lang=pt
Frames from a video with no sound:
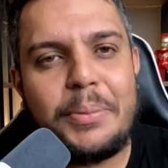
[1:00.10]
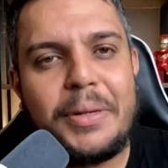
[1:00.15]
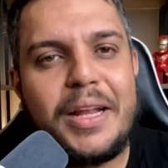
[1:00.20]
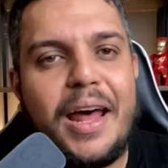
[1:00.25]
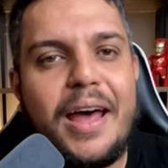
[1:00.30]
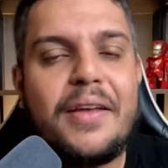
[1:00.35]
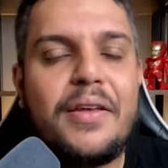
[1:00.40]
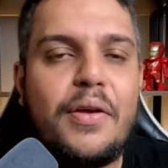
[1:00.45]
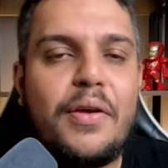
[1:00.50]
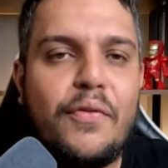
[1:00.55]
ele
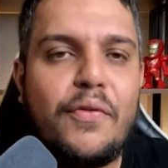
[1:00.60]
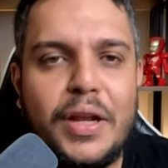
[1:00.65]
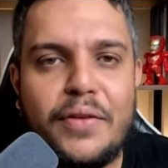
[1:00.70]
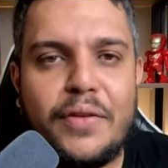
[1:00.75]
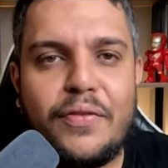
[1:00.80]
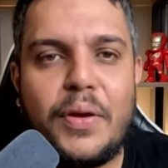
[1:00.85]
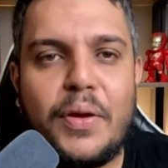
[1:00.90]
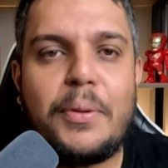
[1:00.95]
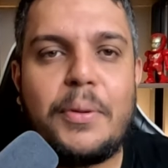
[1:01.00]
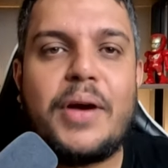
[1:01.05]
lá, fala que
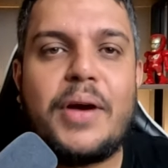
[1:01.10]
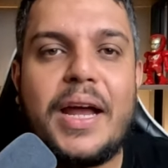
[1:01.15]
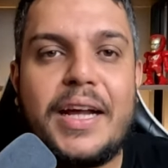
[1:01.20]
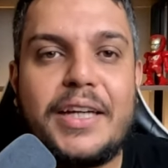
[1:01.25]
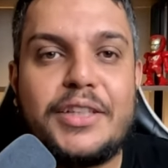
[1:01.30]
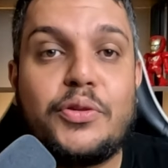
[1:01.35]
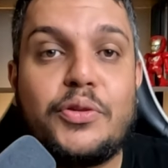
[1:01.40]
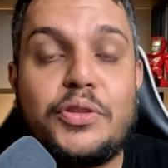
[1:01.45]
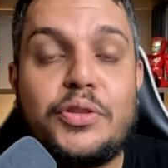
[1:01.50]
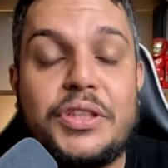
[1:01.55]
veio pelo
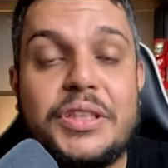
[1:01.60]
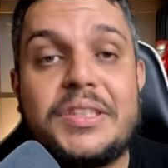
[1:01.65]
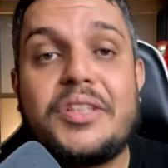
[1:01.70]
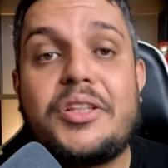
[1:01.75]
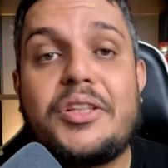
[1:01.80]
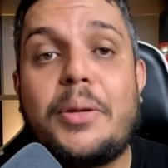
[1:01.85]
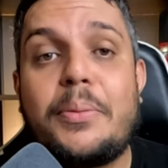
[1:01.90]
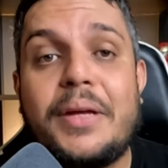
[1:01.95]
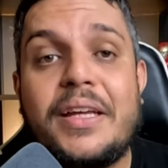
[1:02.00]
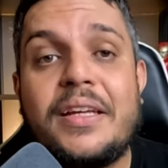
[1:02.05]
Garagem Notícia e
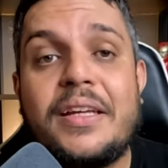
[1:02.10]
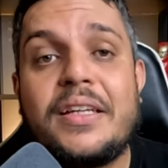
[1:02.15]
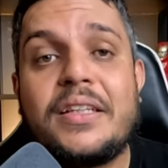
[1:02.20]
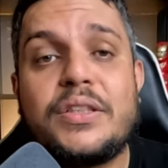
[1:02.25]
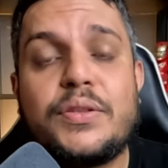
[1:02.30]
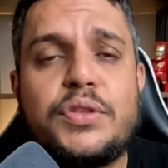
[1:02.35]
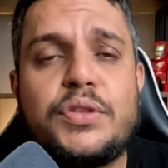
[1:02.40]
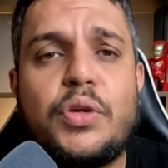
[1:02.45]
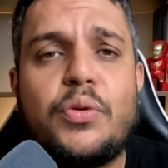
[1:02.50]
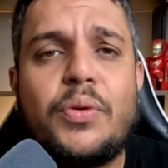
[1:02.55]
também,
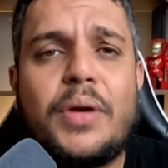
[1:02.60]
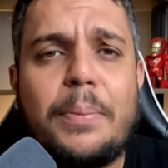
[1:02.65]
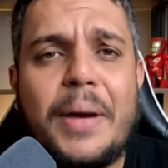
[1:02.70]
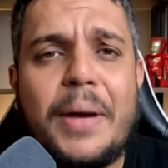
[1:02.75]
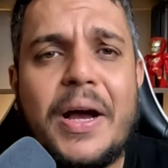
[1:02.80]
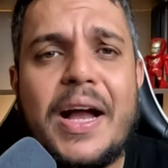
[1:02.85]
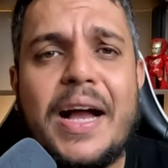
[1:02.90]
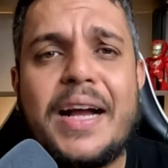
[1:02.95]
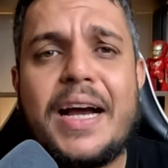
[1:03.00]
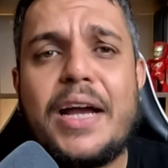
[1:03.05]
se você não quer
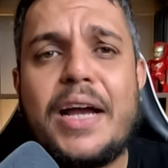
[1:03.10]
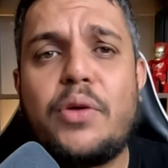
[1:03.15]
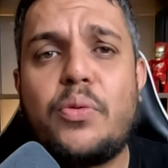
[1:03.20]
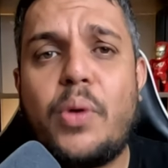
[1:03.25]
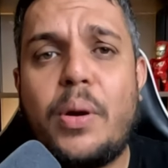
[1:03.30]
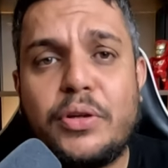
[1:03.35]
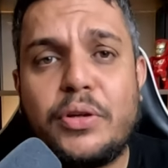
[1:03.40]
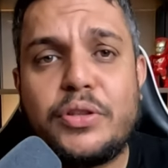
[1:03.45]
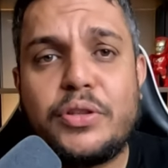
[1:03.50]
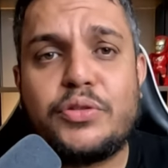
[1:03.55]
pagar caro
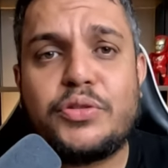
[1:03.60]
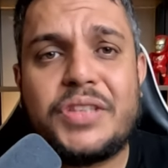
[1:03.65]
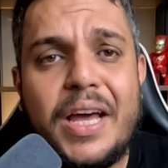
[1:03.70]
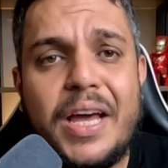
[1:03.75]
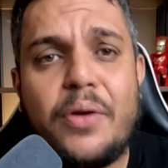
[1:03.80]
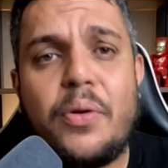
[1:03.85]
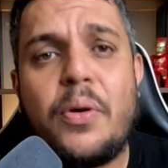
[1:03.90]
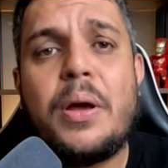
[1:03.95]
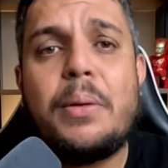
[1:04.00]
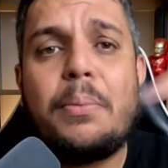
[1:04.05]
numa moto
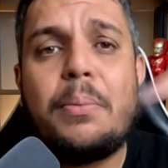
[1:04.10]
zero,